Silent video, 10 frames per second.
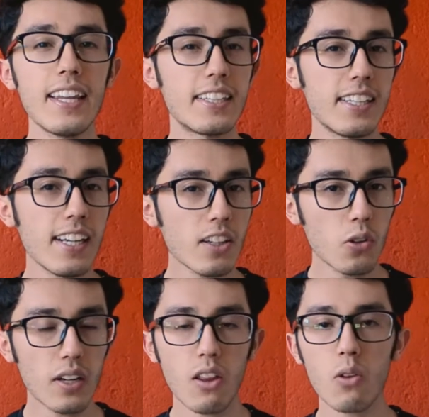de
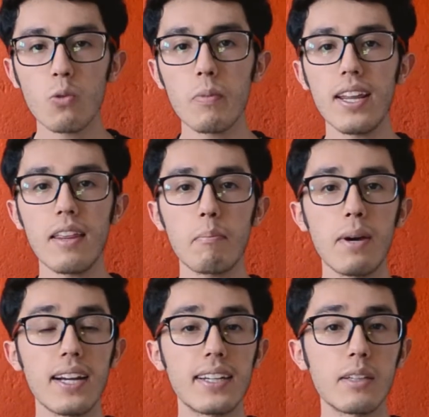cierto grado de humedad
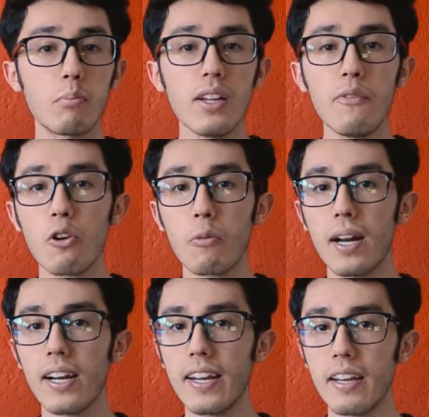para que se pueda
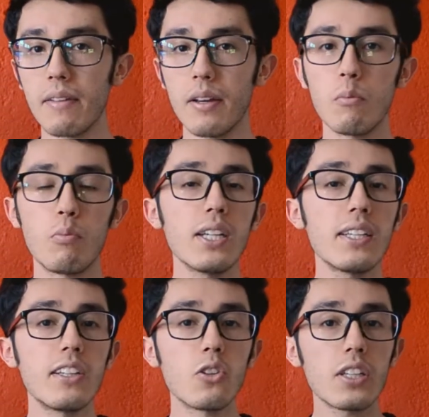formar la nieve, pues
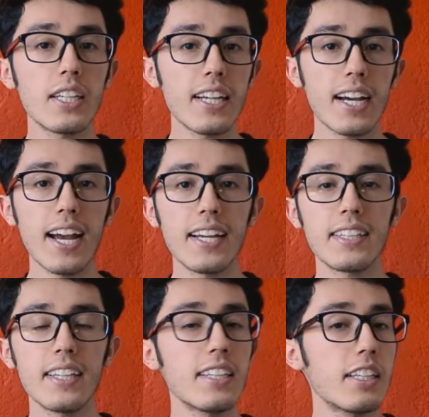si no se llega a
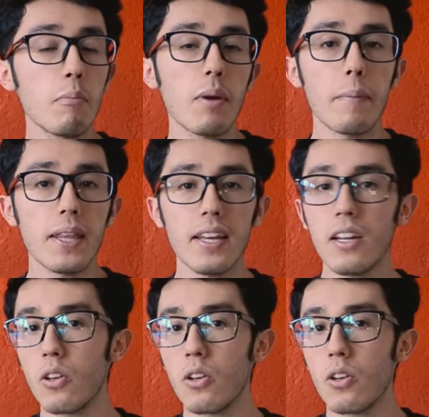este simplemente